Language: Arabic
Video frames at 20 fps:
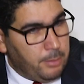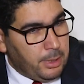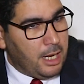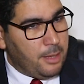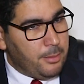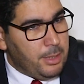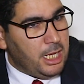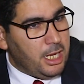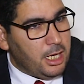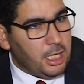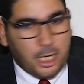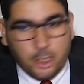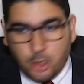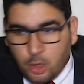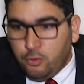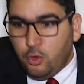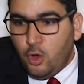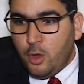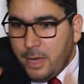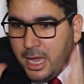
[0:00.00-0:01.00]
كاين برلمانيين
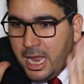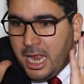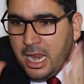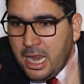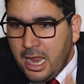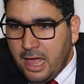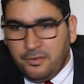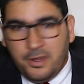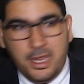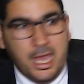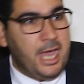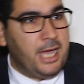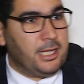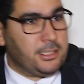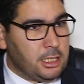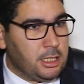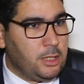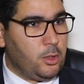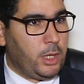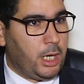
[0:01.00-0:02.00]
كنشوفوهم الا في
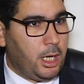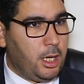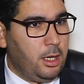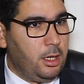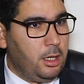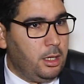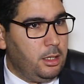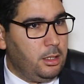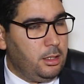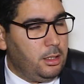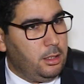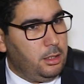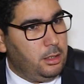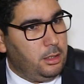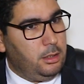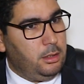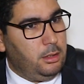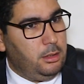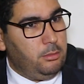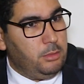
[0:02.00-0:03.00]
نهايه الدوره
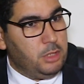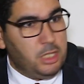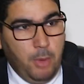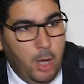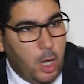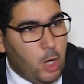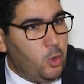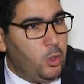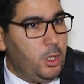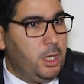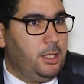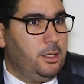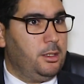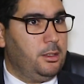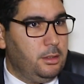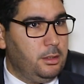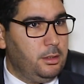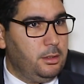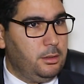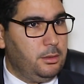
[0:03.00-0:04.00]
ماشي معقول
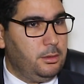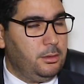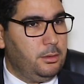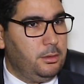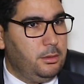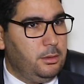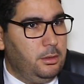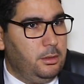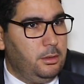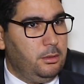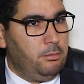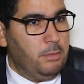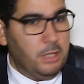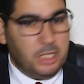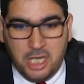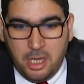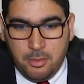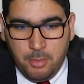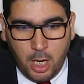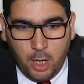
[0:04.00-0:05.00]

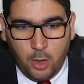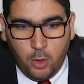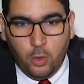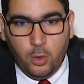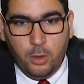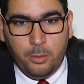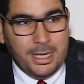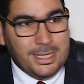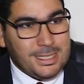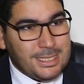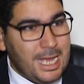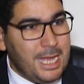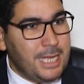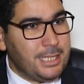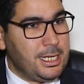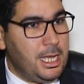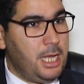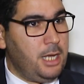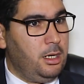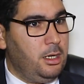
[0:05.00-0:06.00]
ماشي معقول
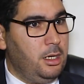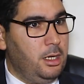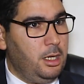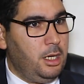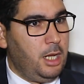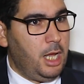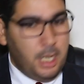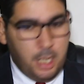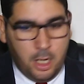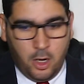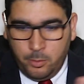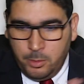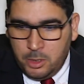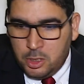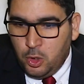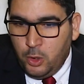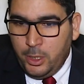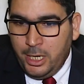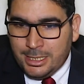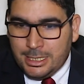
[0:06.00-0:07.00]
بتاتا
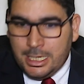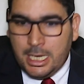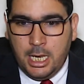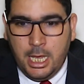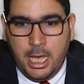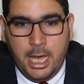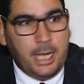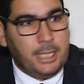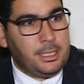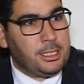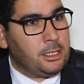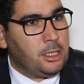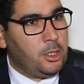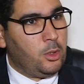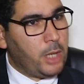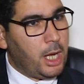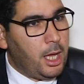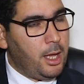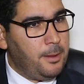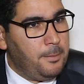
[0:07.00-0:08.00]
انهم يجوا حتى نهايه
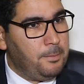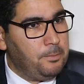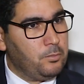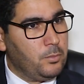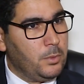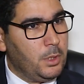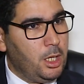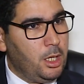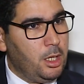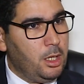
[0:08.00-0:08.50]
الدوره